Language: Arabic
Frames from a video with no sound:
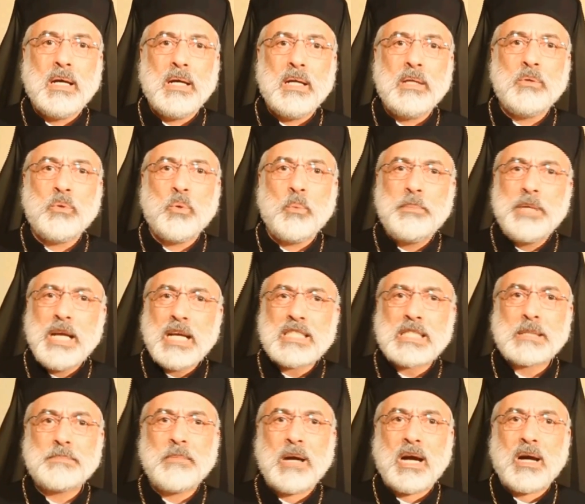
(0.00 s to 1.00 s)
إنه
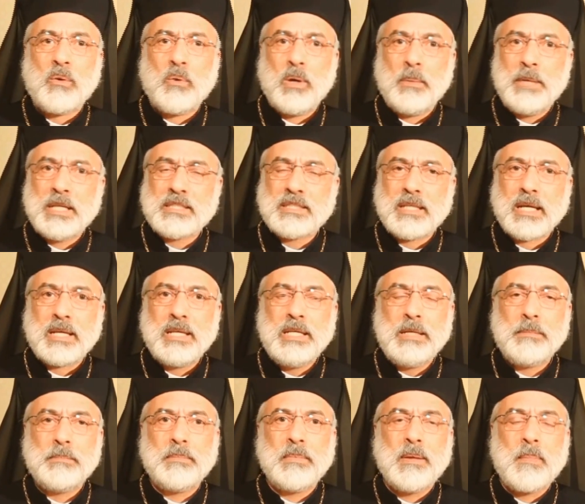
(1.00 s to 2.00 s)
بيسمع
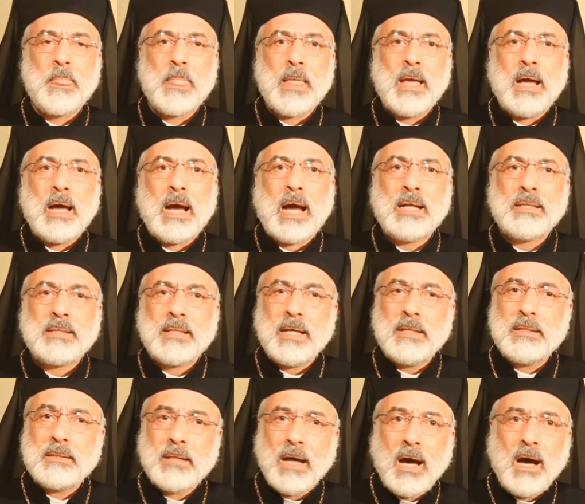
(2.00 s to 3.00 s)
وبيستجيب حتى
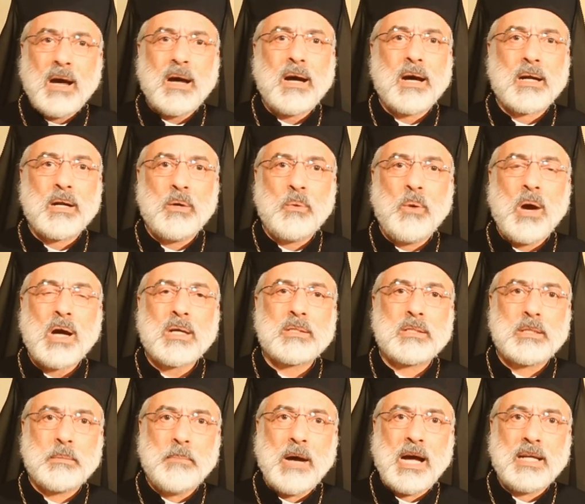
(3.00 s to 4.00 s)
إن تأخر الوقت
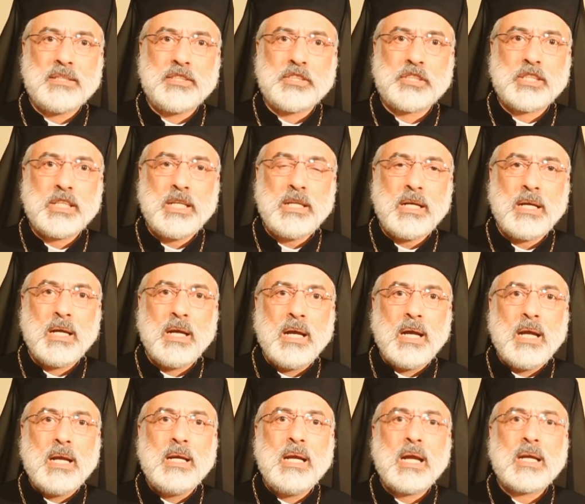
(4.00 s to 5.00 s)
بعض الشيء
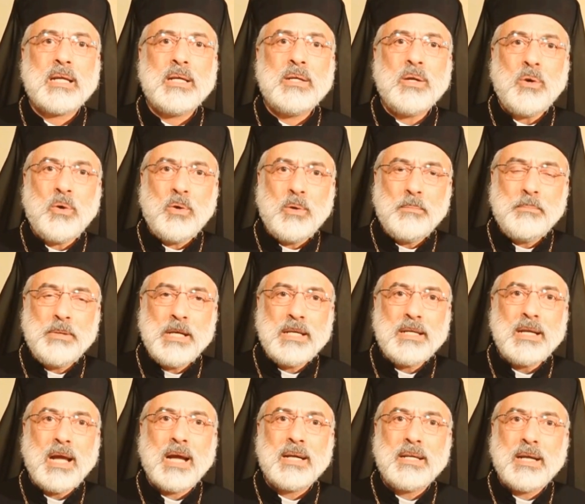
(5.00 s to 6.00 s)
لكن
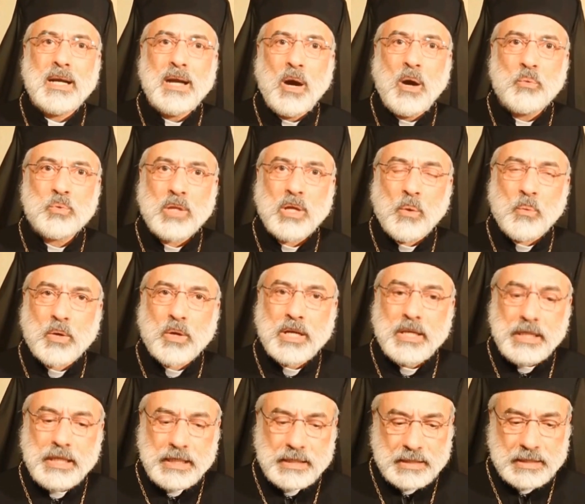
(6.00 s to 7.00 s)
أؤمن أن له
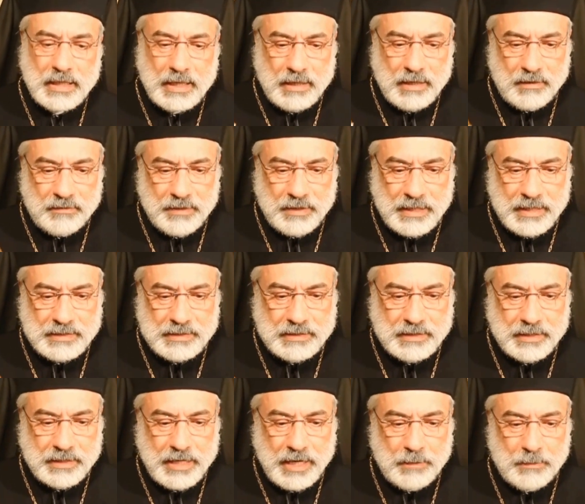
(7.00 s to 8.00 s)
توقيت في
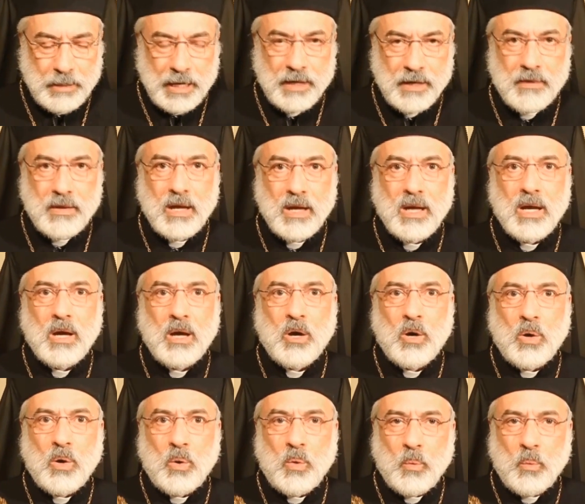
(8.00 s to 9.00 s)
الاستجابة
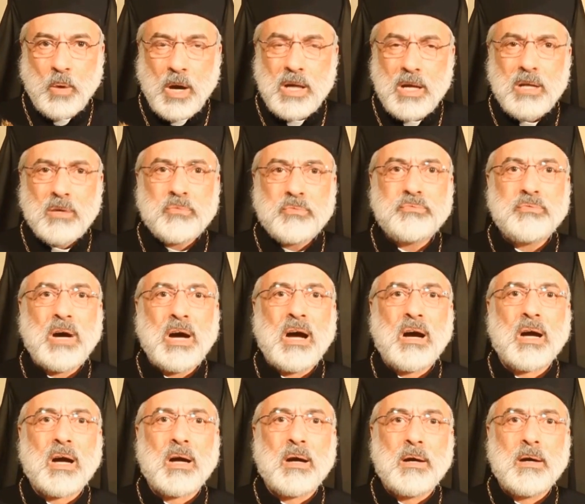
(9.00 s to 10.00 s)

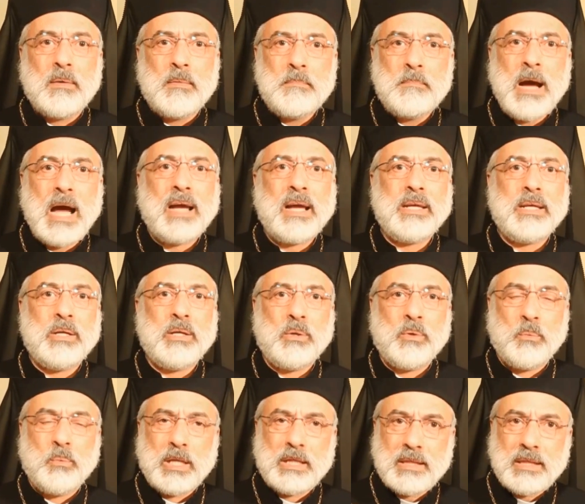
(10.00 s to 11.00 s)
وارفع معي
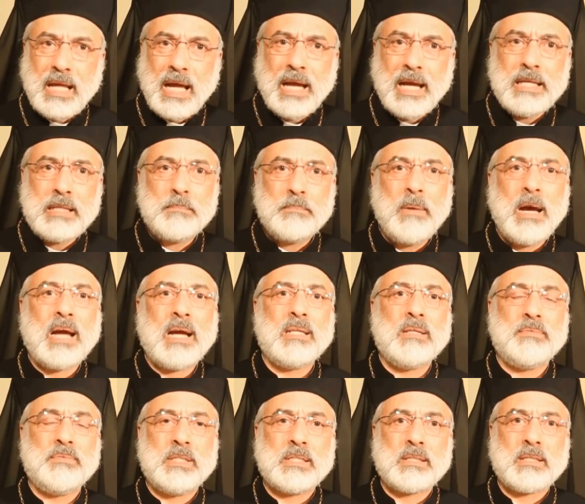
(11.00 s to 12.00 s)
واتحد معي
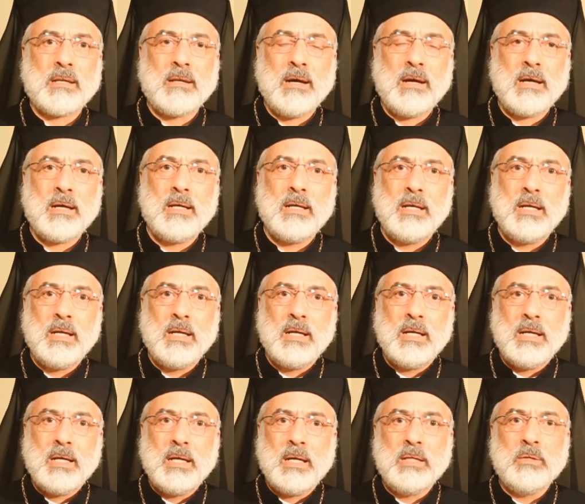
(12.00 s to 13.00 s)
في صلاة
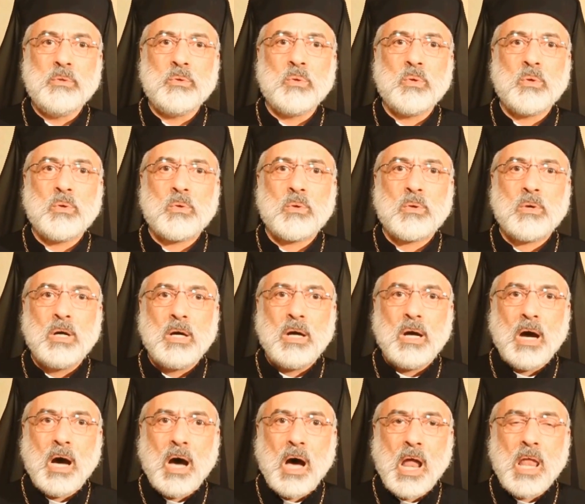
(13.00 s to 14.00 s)
إنه
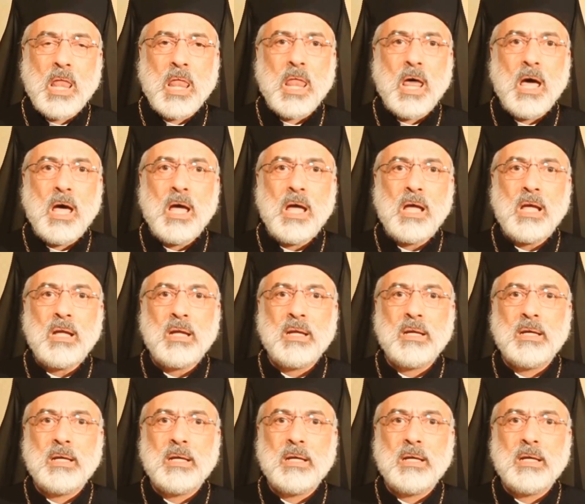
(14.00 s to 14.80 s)
الله